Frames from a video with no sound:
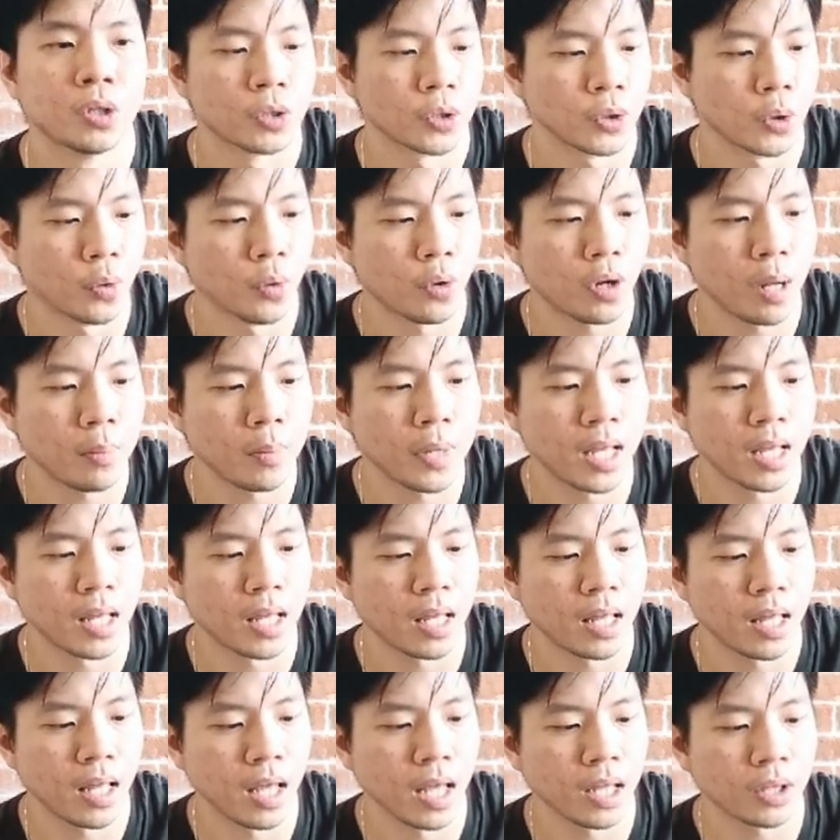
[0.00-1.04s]
So
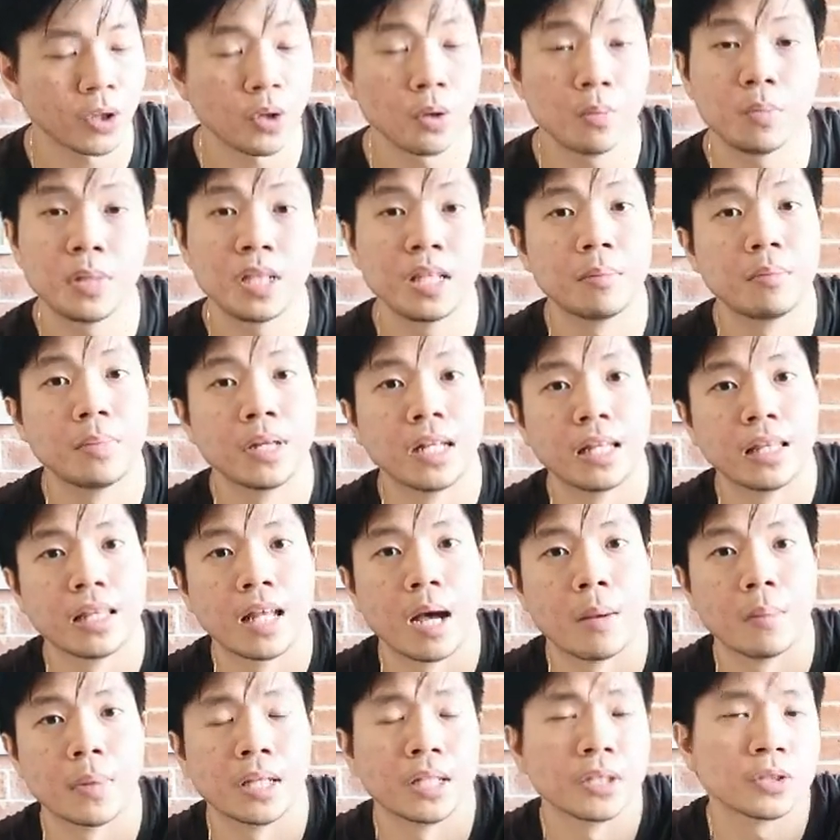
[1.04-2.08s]
kami, ito yung binibili
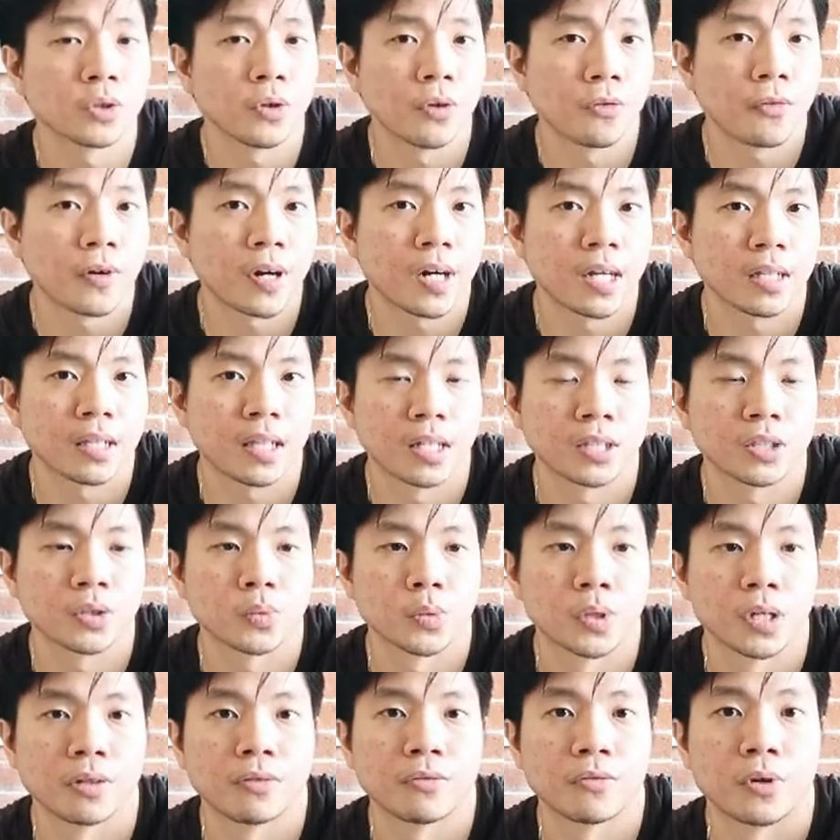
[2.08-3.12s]
namin. And so far, it
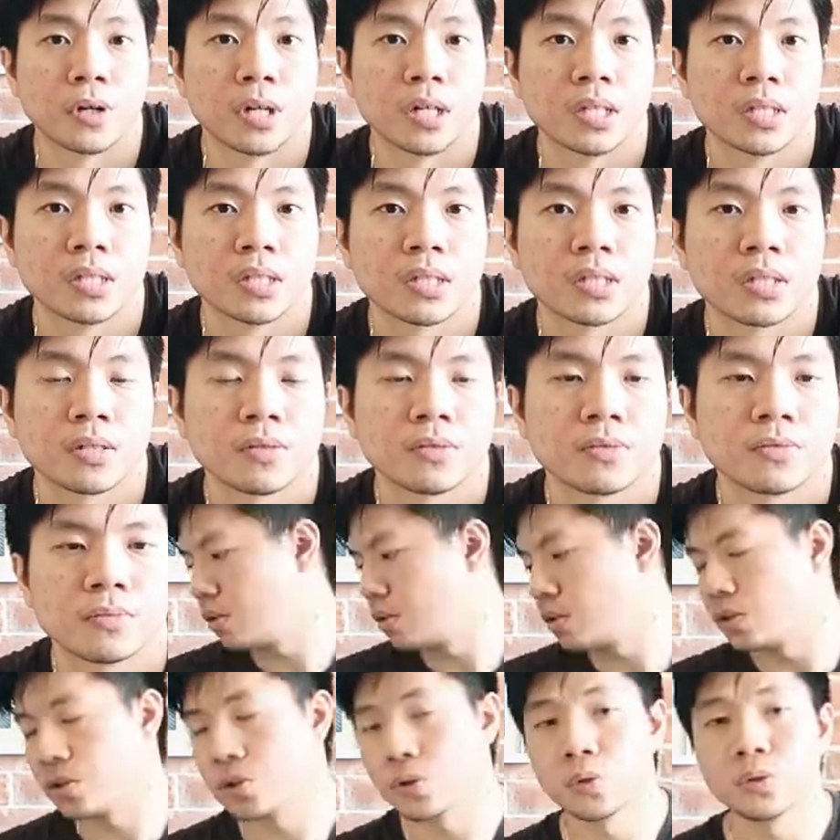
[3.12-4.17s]
has worked for us.
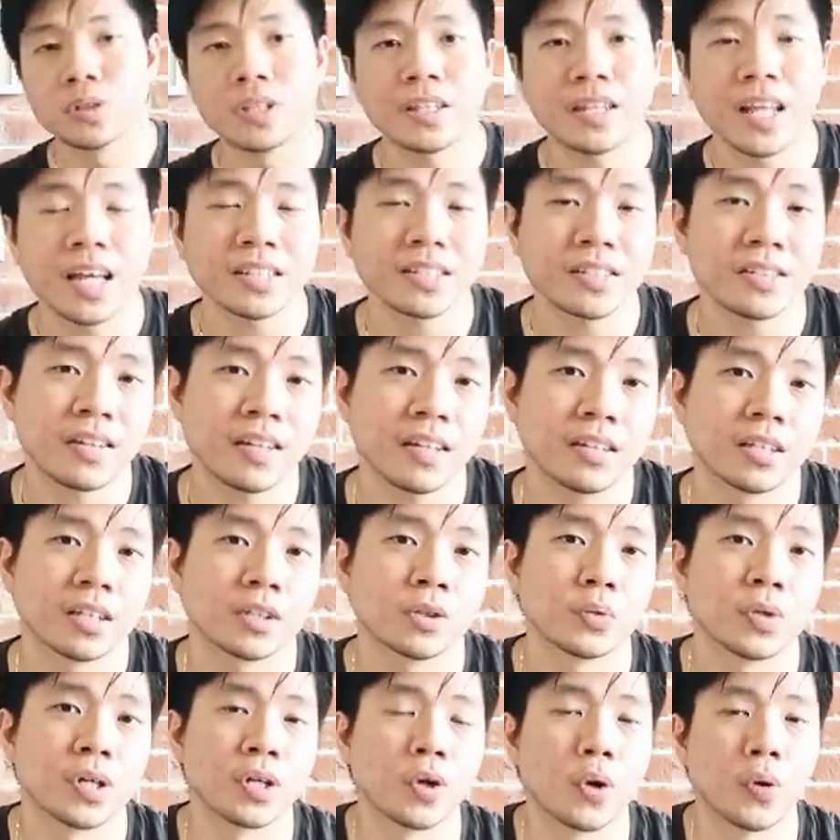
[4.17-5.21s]
So the next thing
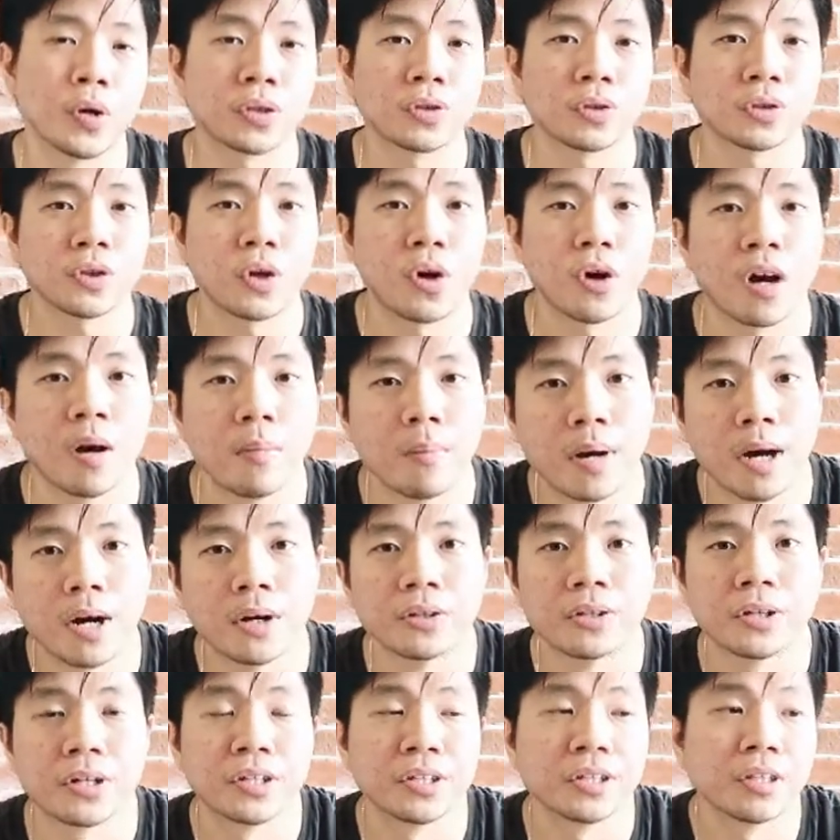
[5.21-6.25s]
that we're going to talk
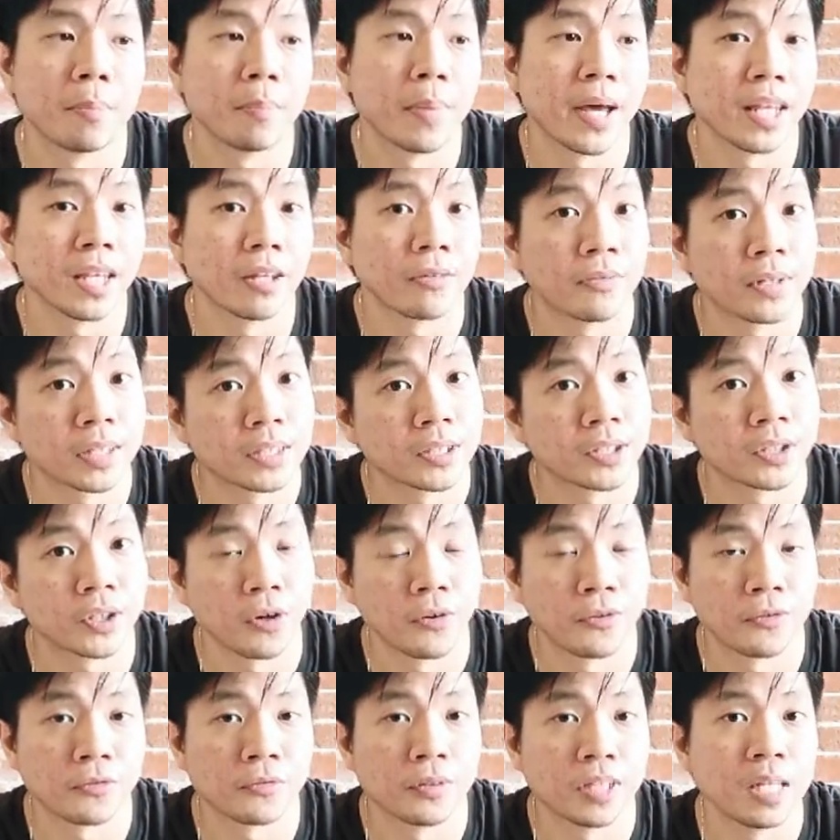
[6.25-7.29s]
about are the benefits
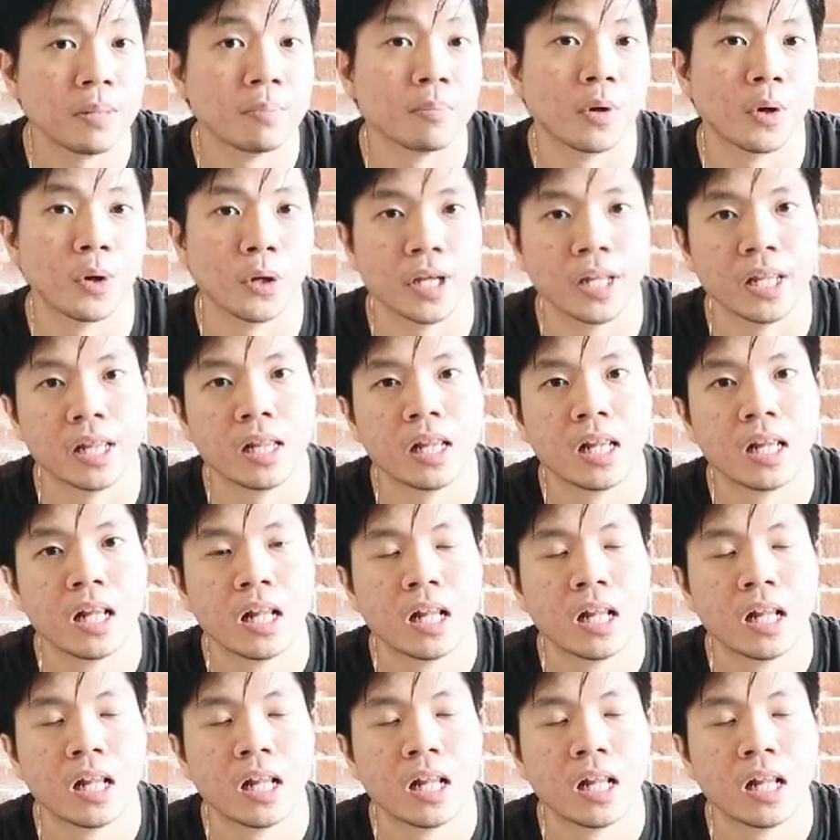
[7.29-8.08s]
of neem oil.